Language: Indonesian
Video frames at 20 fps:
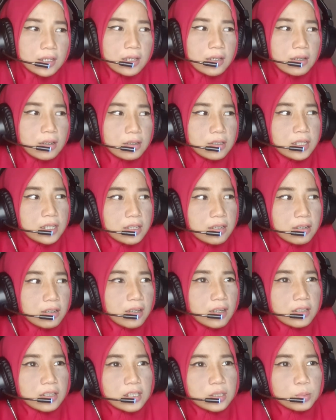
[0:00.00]
uh, di
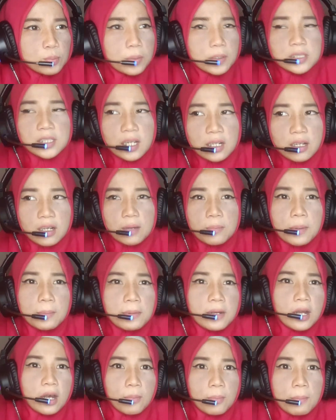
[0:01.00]
negara itu pasti ada kebab
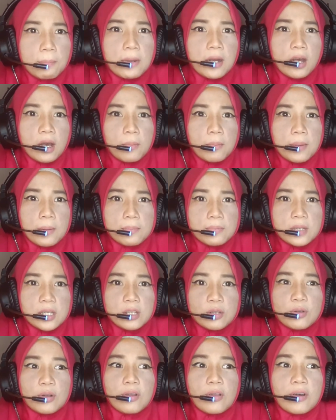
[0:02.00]
ada kebab ada kebab
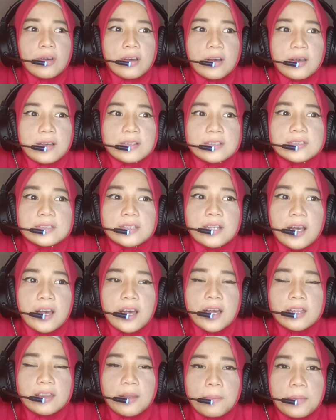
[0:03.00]
gitu loh guys
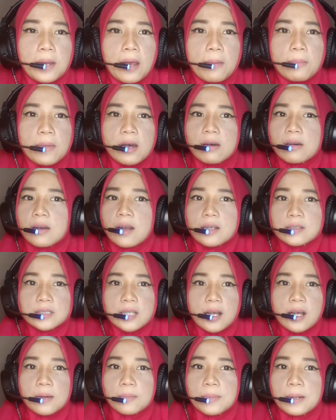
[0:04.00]
ya tapi emang
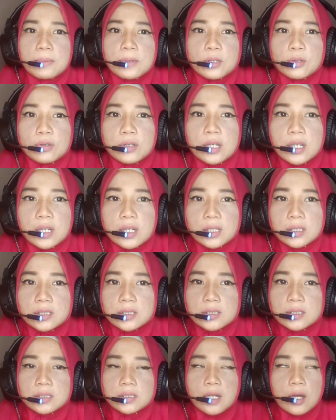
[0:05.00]
rasa kebab itu
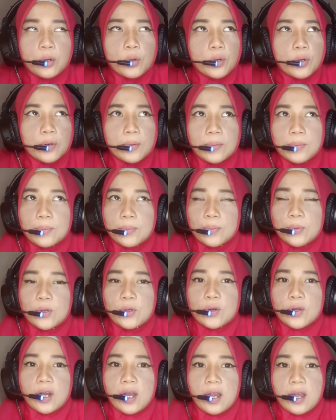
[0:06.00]
aduh
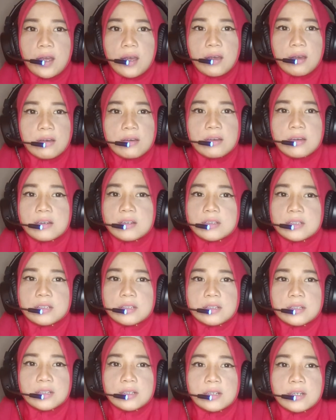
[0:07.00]
pure ya
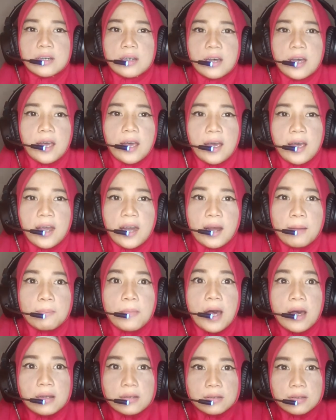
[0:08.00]
uh, enak
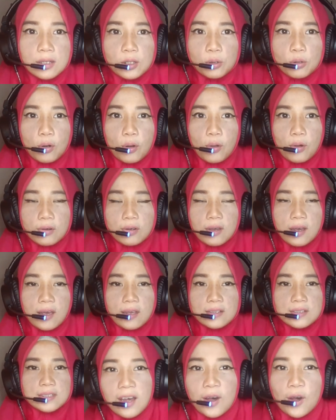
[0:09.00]
banget gitu loh
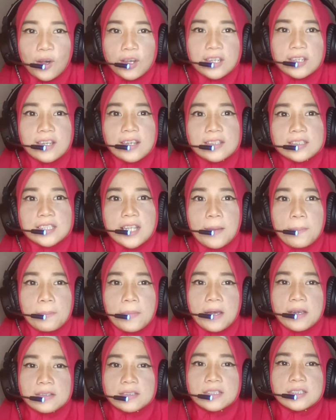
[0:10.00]
guys oke okay guys
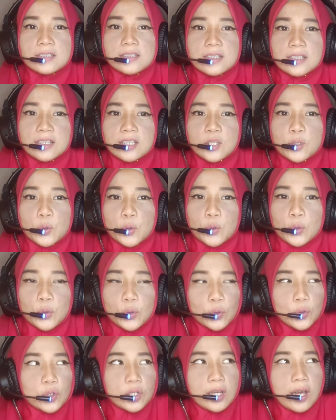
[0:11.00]
sampai di sini dulu
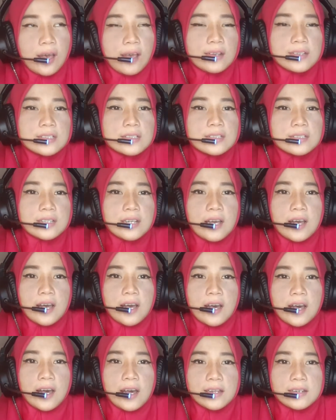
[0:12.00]
guys
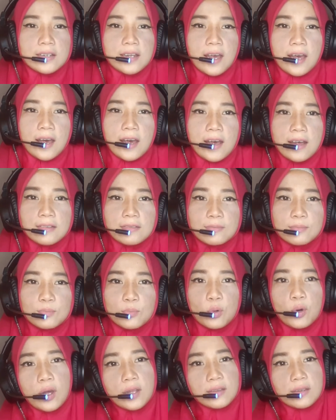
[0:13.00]
ya
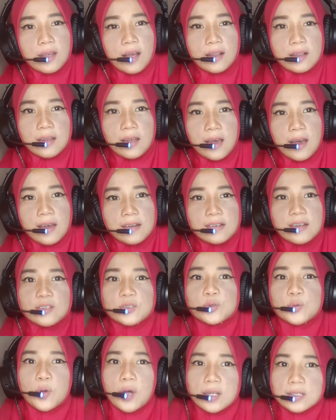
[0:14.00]
dan buat kalian
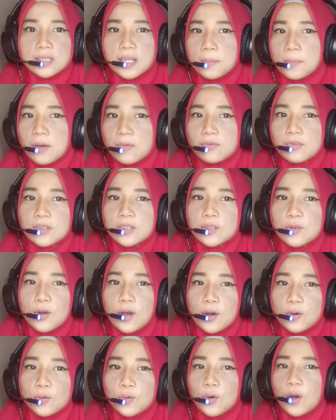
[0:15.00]
yang suka sama
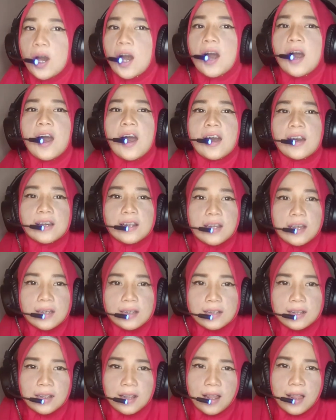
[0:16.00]
video aku
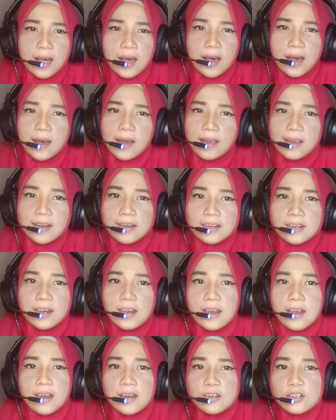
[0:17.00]
klik like
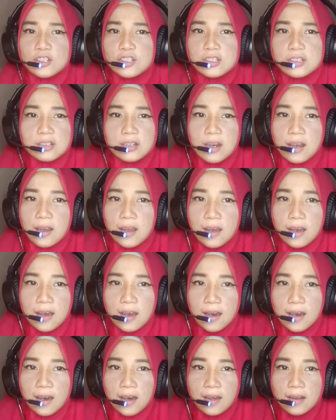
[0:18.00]
and
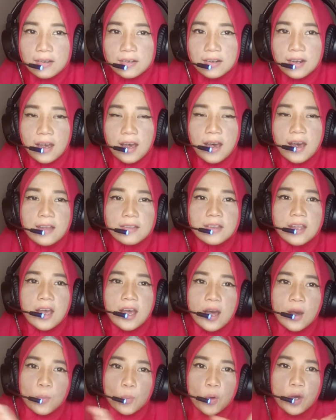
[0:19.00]
share dan
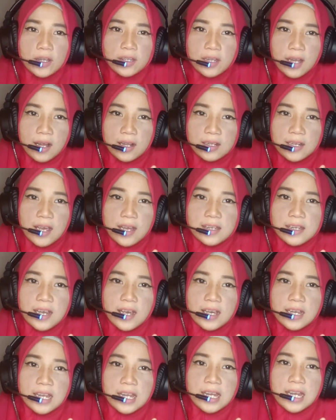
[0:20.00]
buat kalian
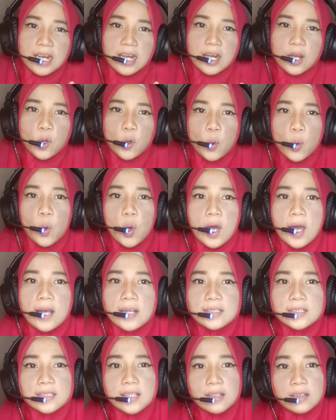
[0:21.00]
yang ingin
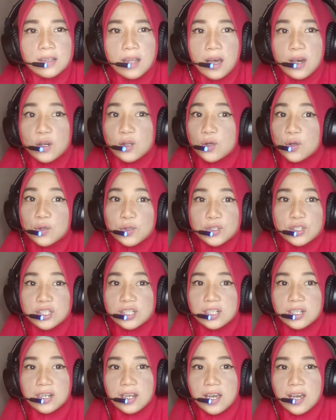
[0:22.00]
request tentang
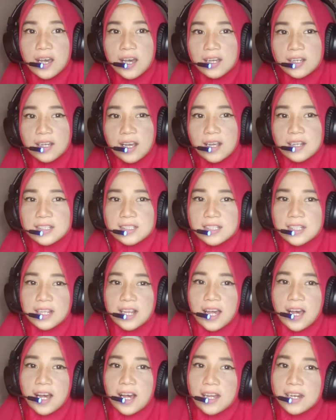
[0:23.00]
Rusia ya, guys
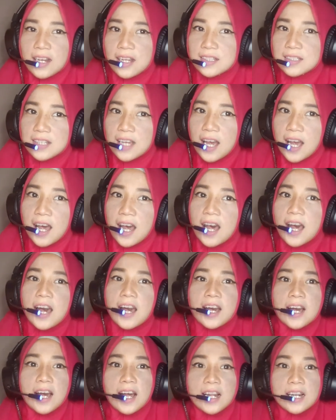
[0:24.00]
silahkan aja
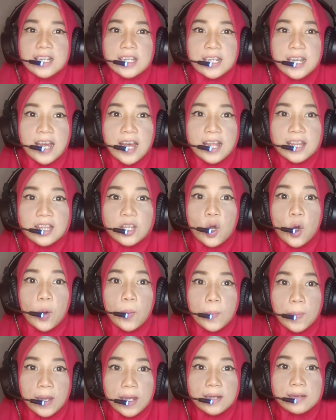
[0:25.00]
kalian
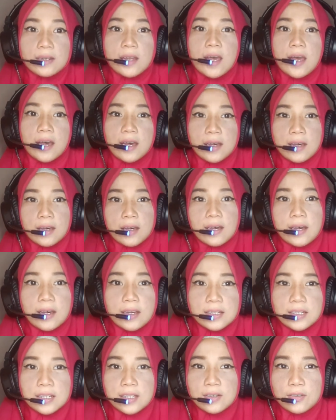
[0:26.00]
komen
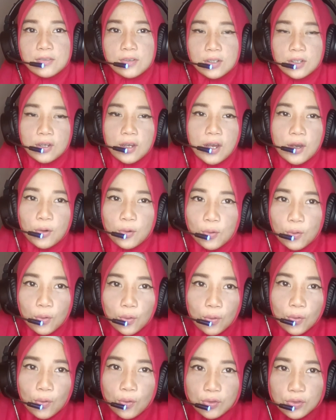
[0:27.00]
uh, di video
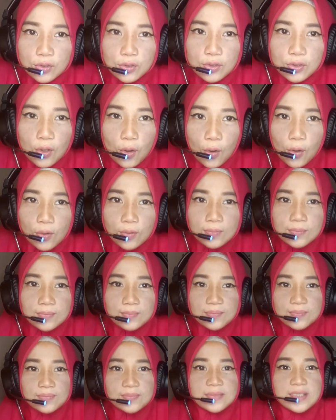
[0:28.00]
aku so
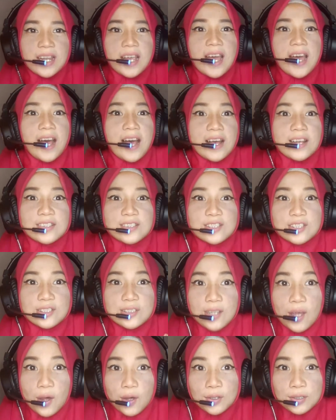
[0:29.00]

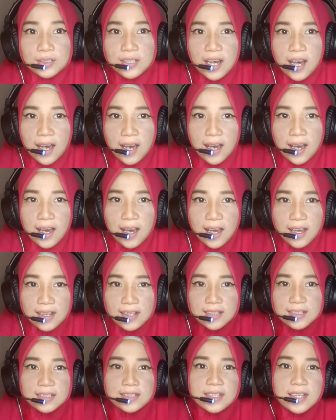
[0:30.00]
so
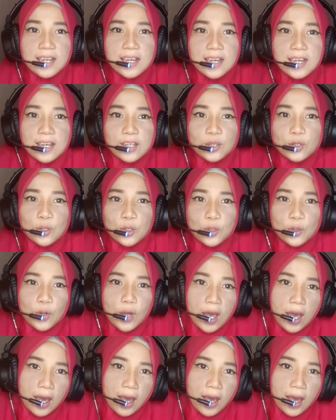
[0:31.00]
guys uh, do you